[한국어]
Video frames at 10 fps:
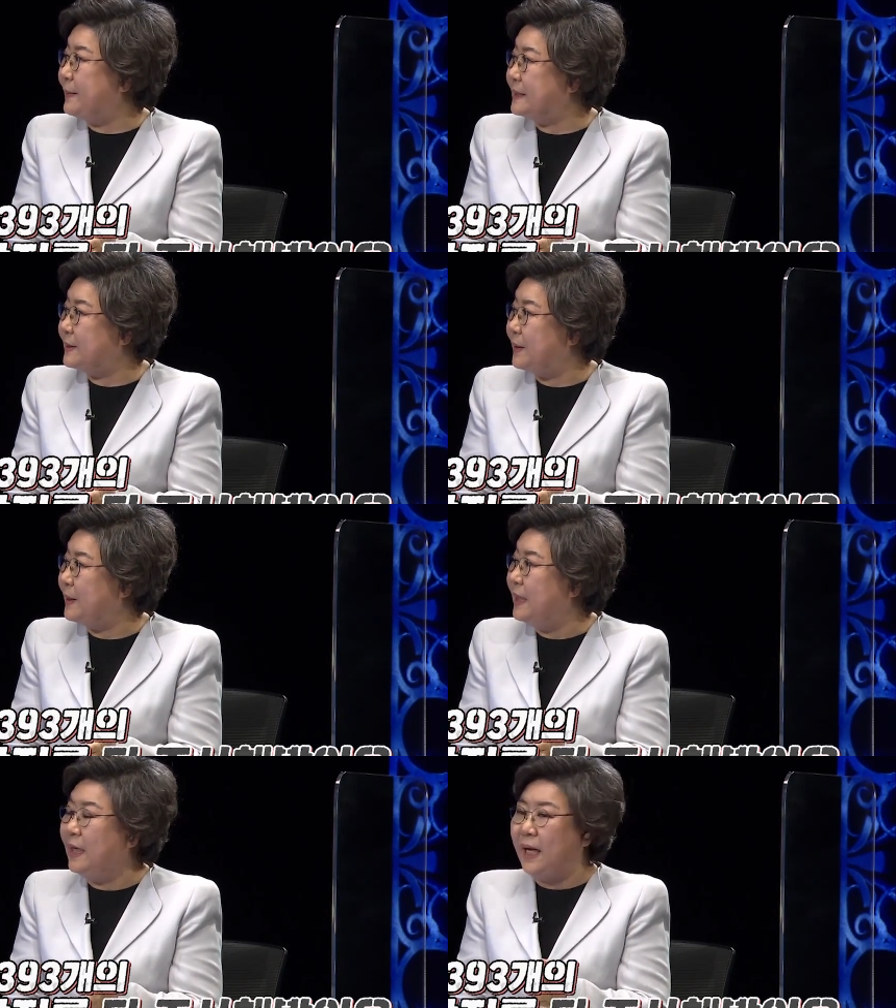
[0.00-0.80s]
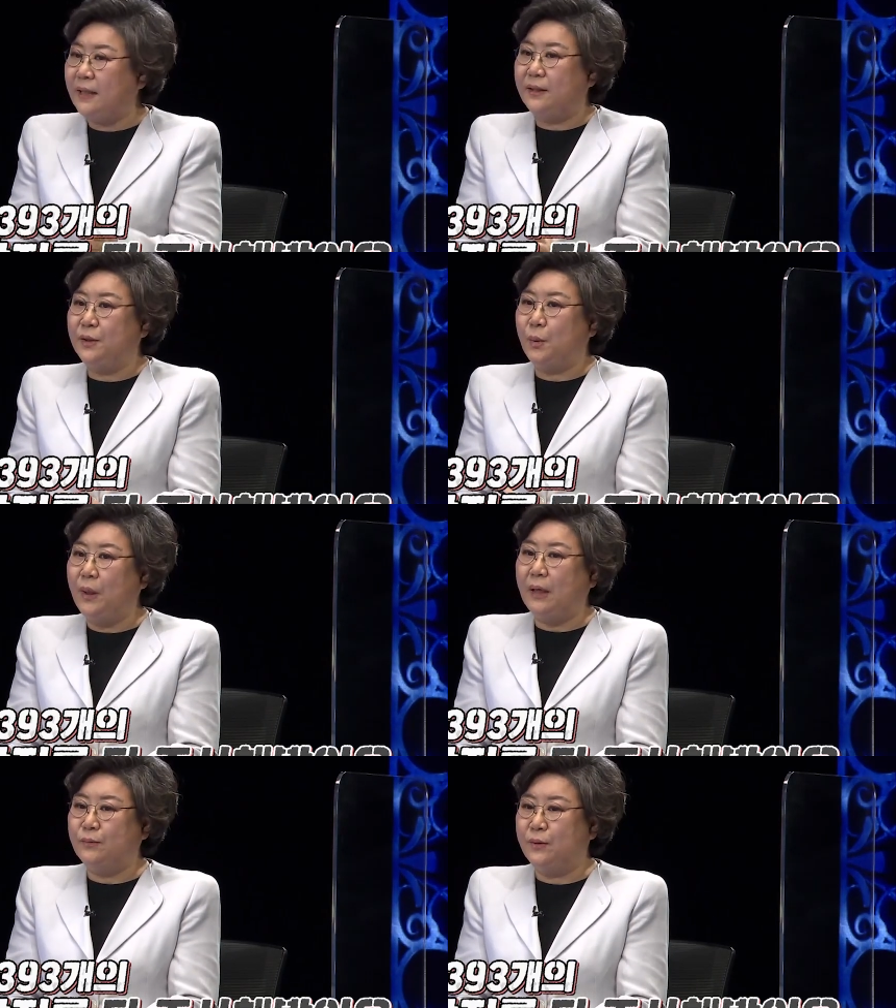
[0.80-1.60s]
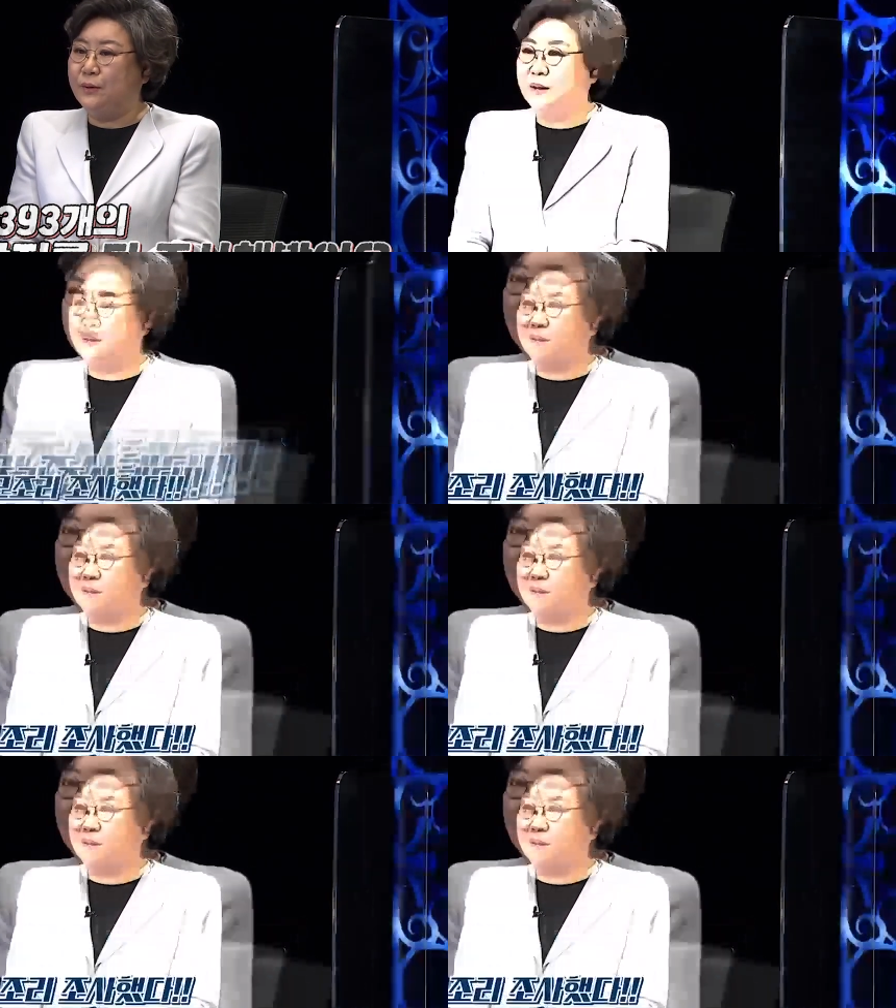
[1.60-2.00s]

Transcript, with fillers: 해봤어요. 했더니 놀라운 거는